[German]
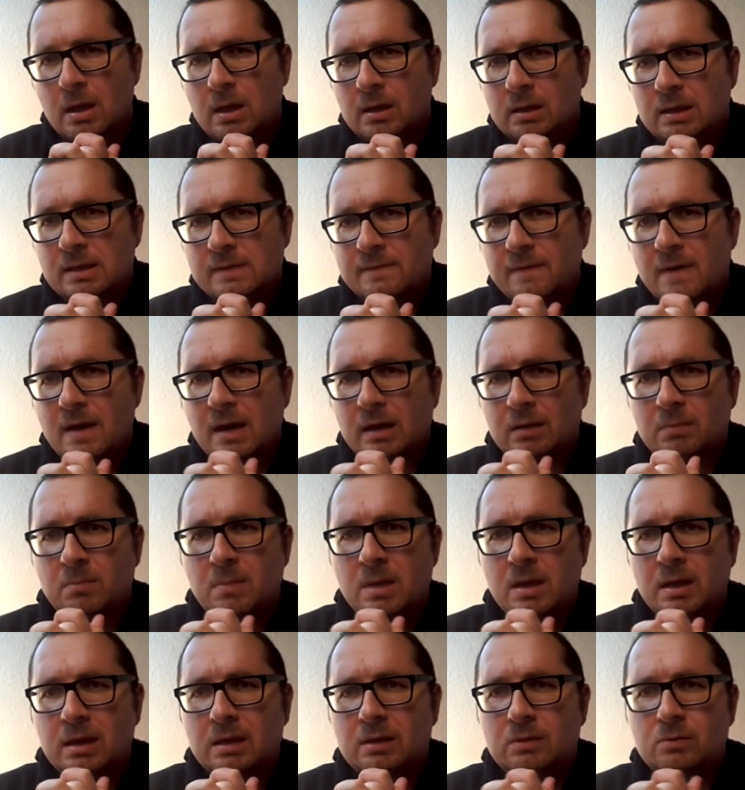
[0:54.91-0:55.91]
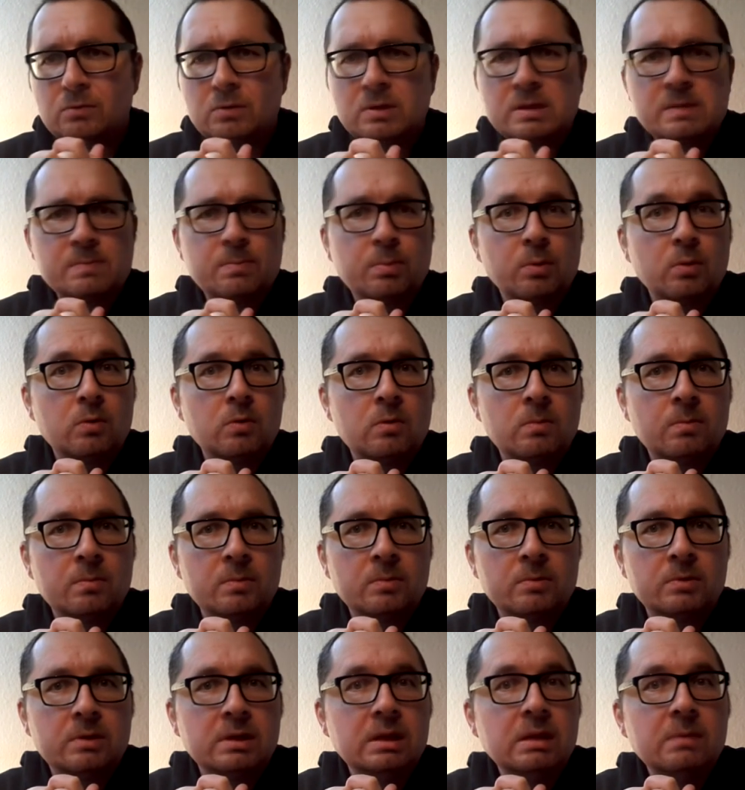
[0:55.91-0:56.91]
Dies waren mehr Geduldsproben
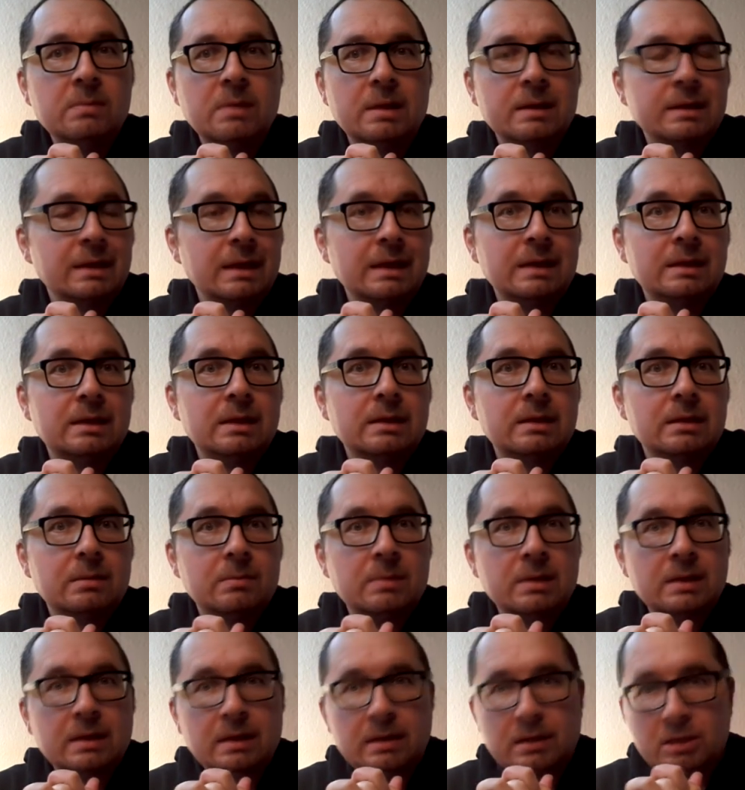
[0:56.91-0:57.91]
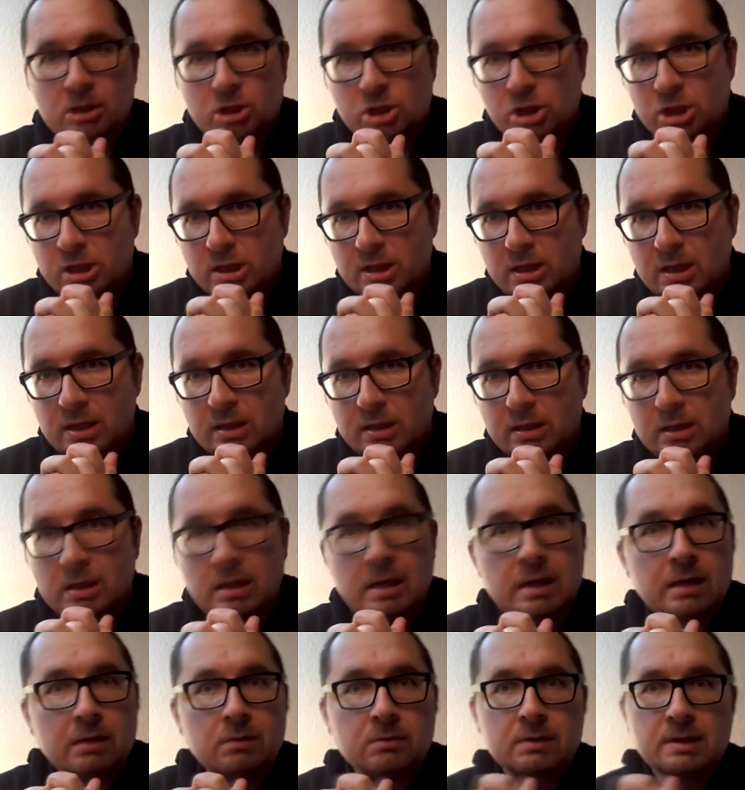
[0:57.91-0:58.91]
und niemand rechnete mit einer schnellen
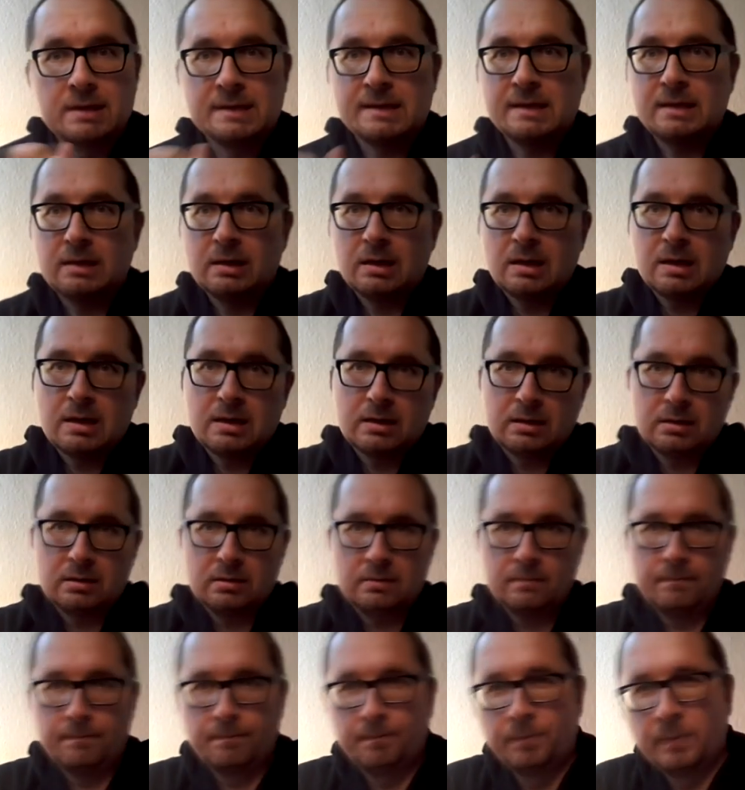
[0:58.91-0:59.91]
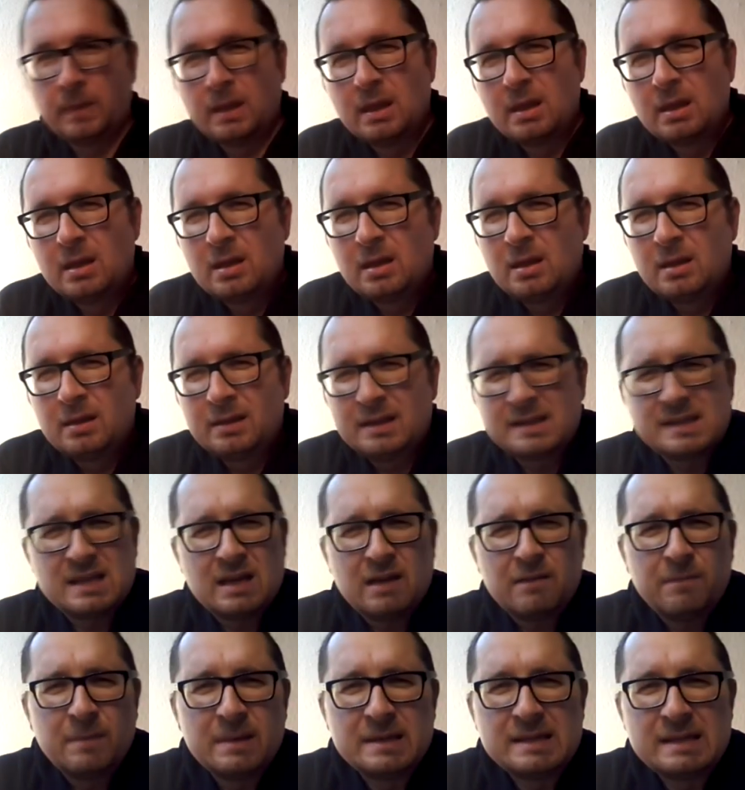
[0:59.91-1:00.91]
Klärung der Sachlage. Das
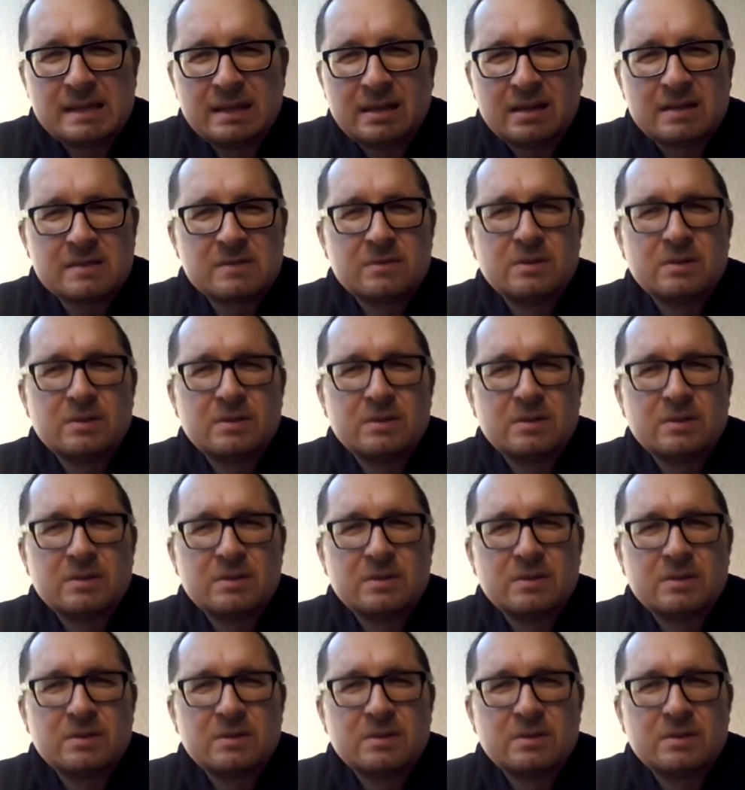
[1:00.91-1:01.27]
darf man sich also